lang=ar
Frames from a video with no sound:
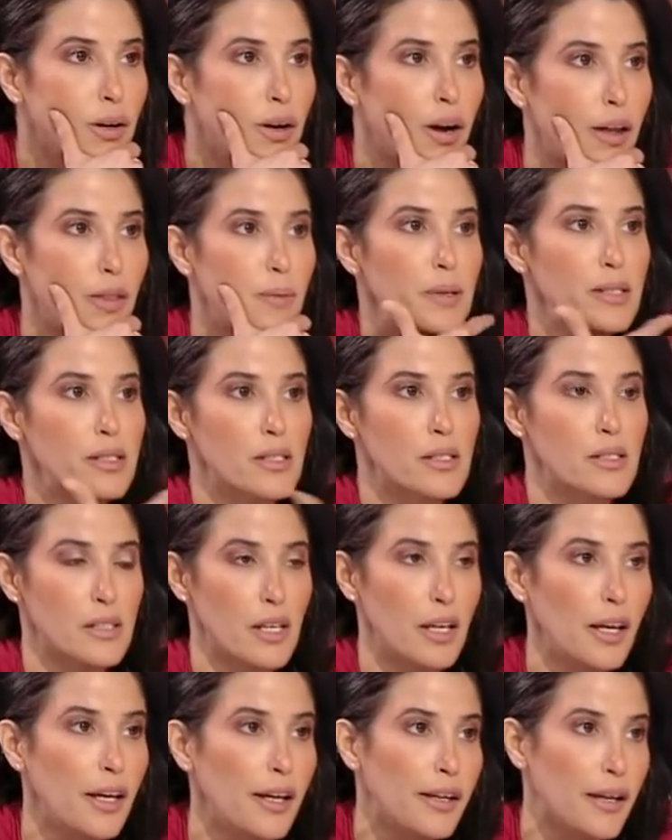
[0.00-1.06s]
هذا بس
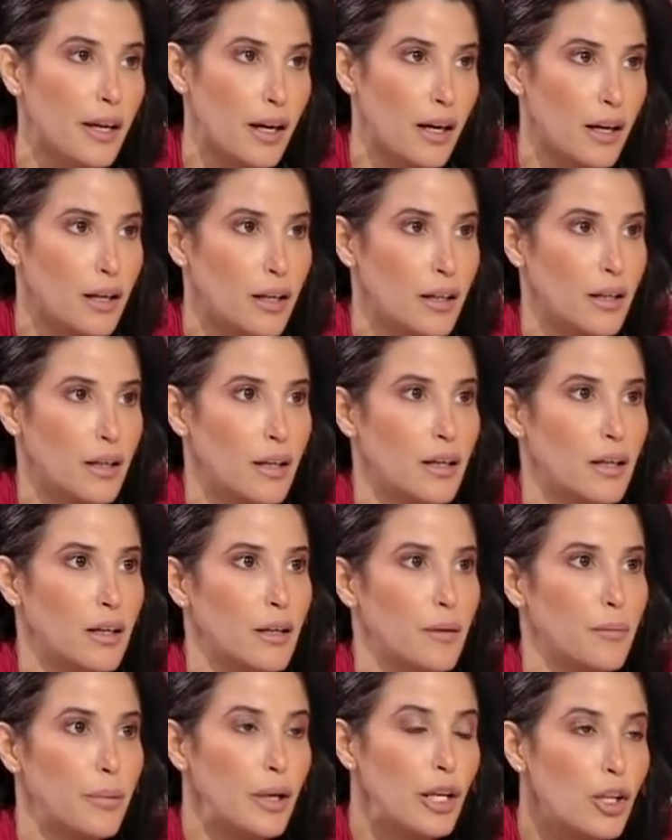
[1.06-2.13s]
صحية
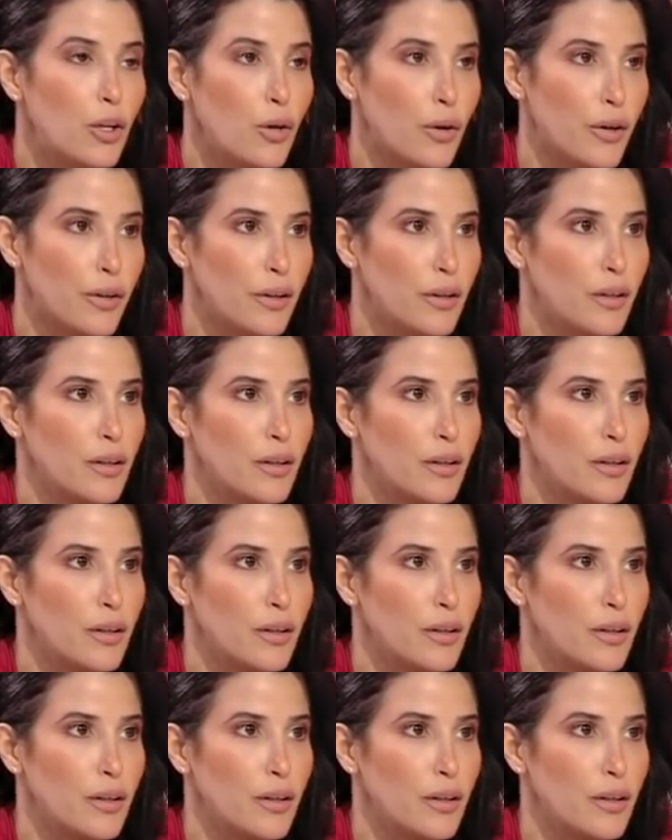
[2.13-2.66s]
بليون